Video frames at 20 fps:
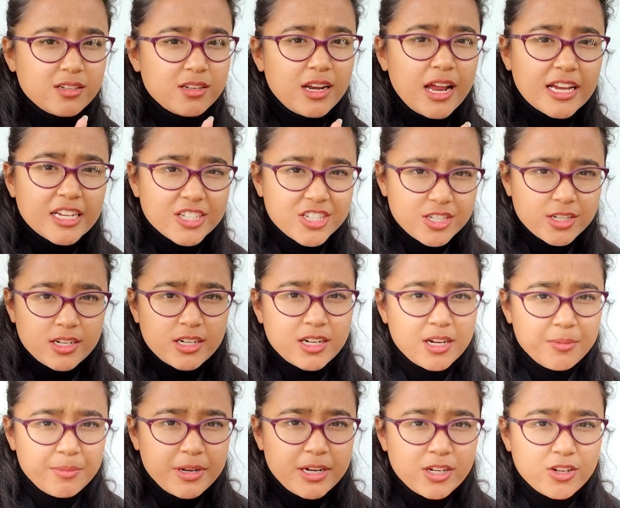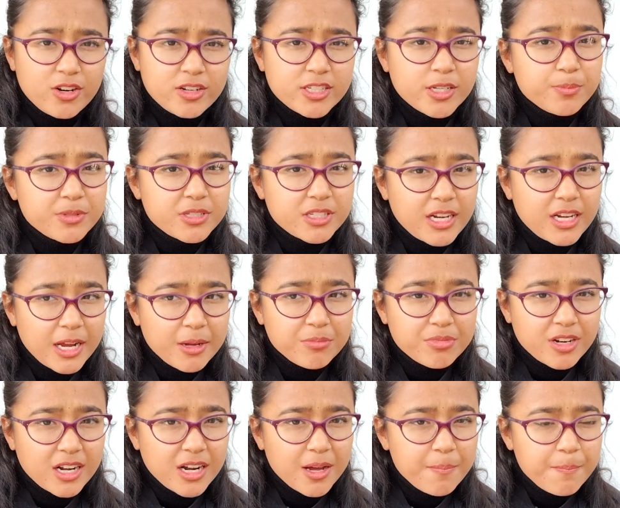लाइक शेयर कमेंट और सब्सक्राइब
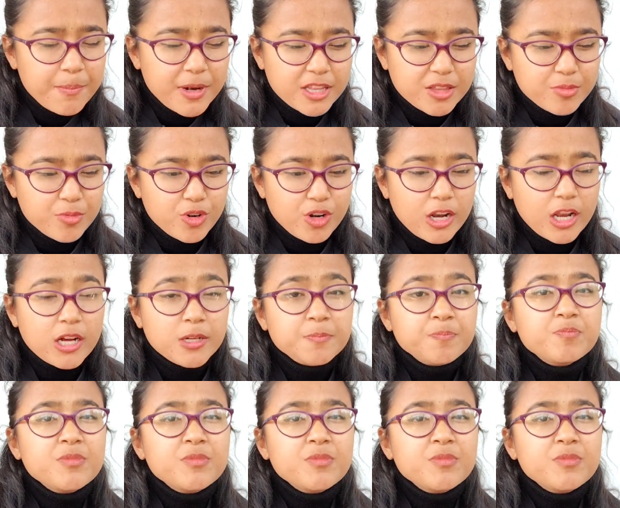करना मत भूलना